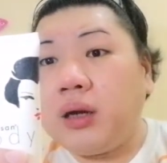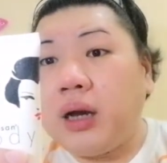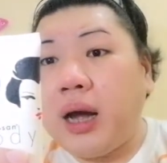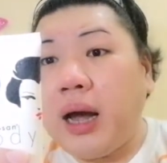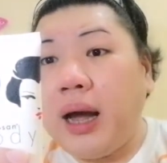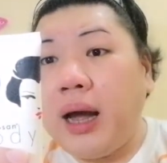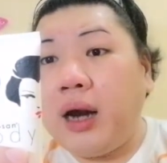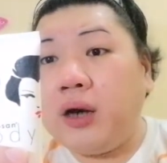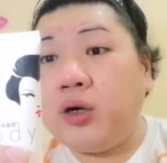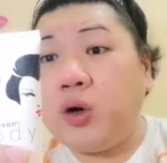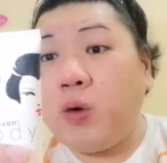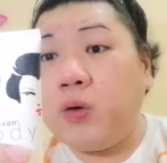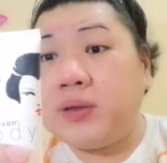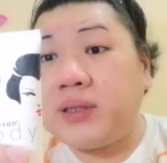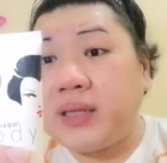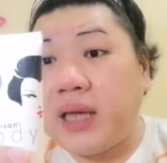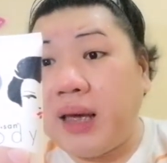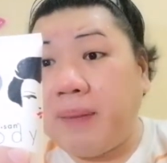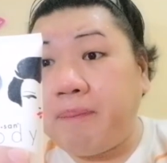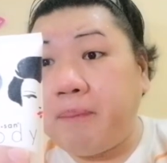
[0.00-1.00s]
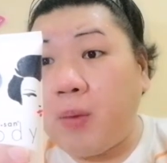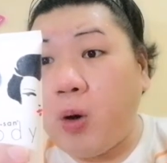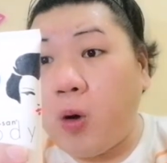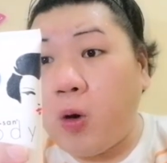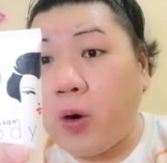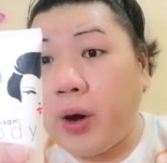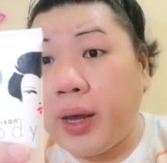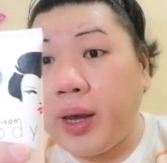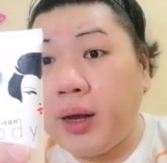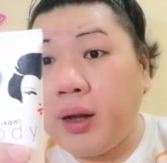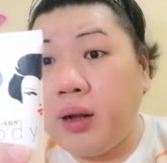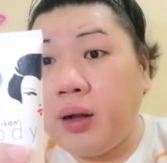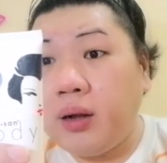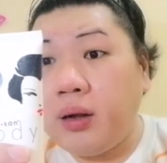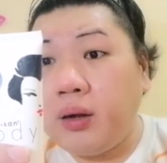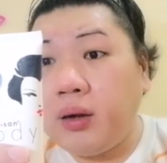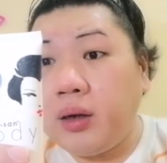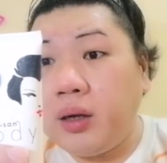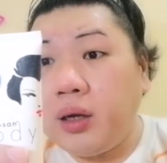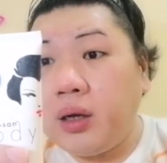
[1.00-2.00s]
uh, rose hip
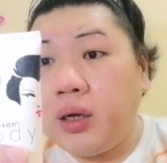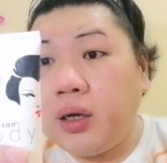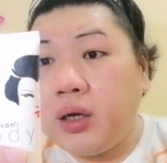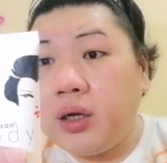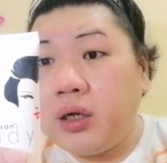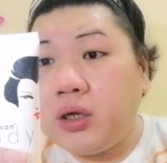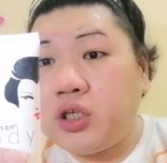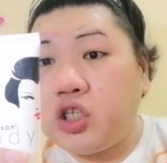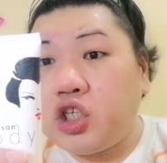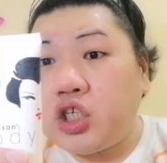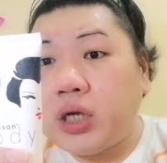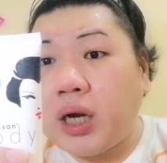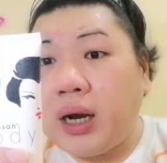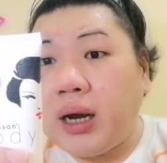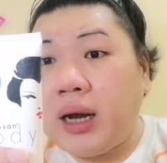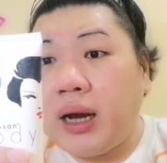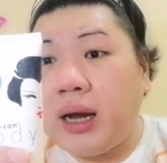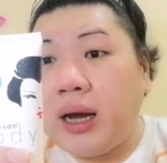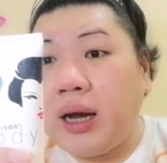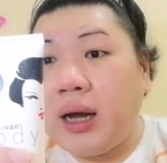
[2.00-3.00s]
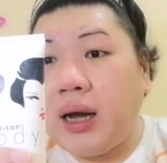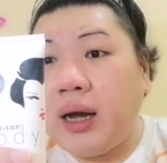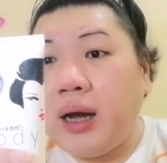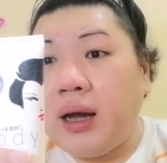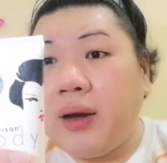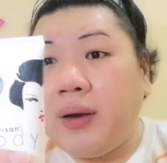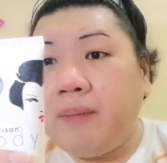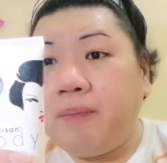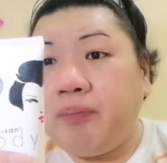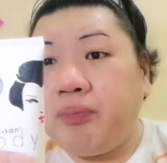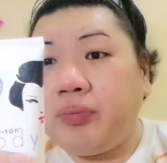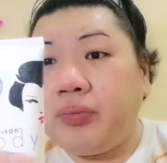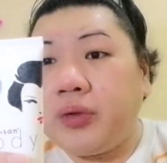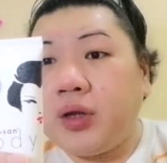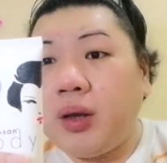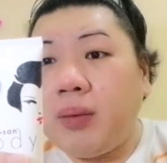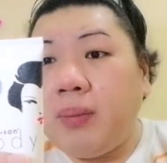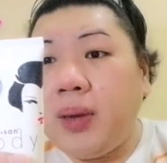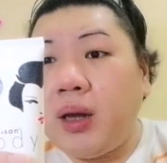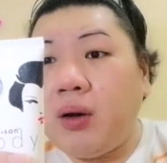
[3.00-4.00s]
oil. Tsaka,
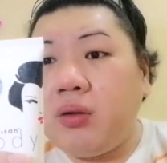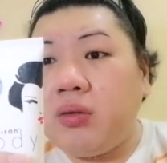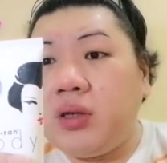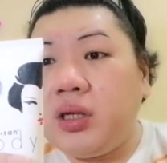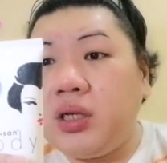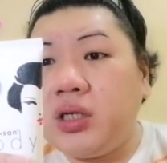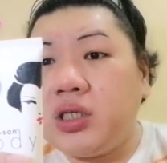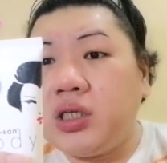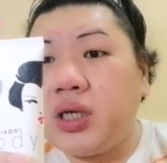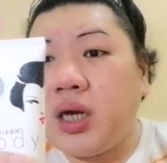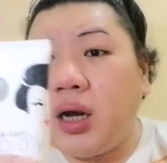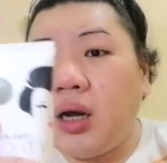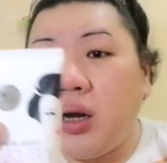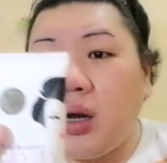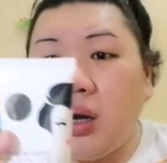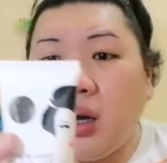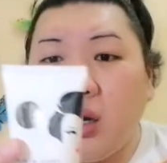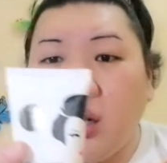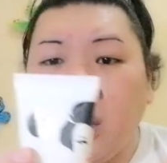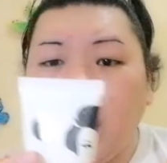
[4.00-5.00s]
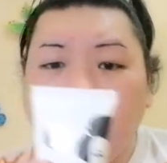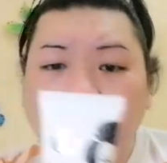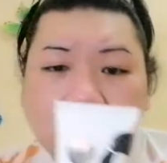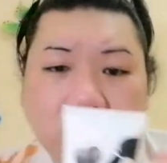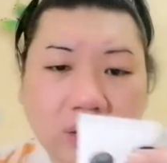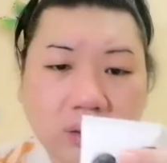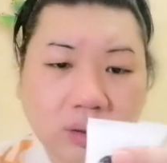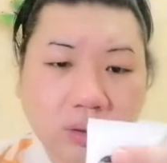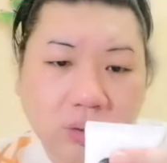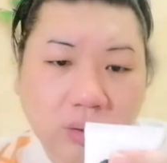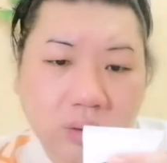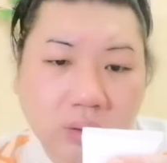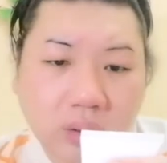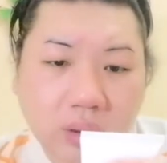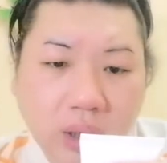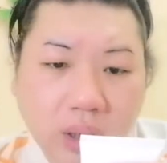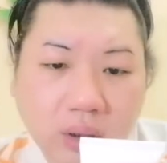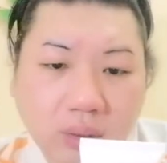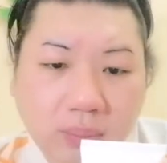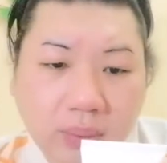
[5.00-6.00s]
meron din siyang,
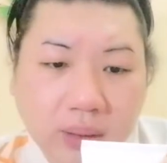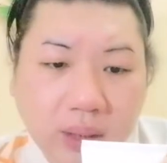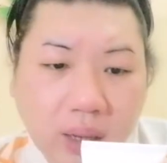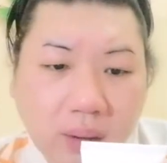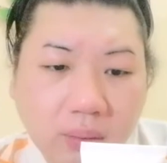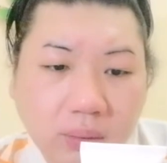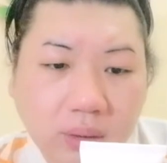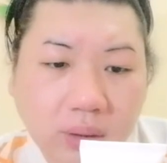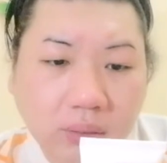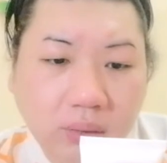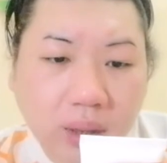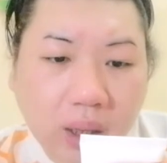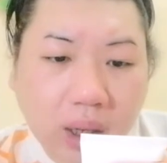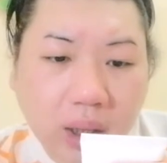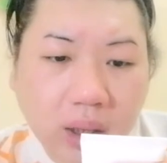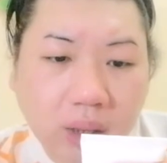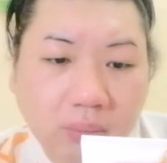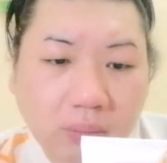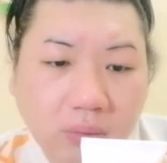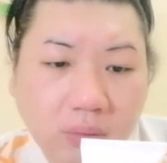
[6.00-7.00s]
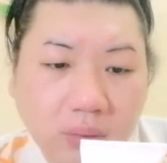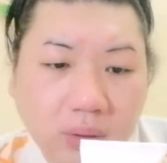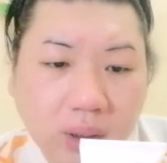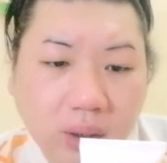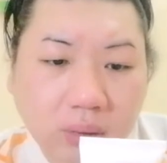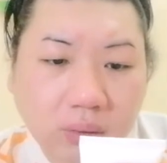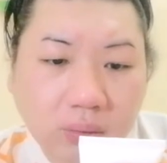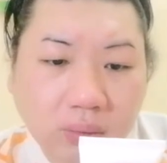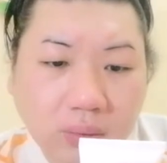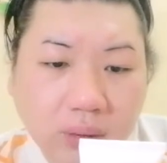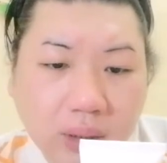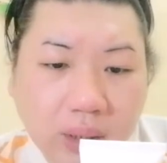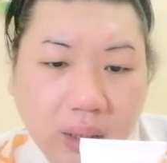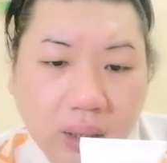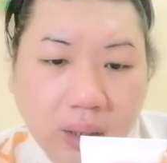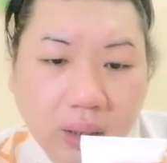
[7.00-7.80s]
ano ba tawag dito? Nakalimutan ko na.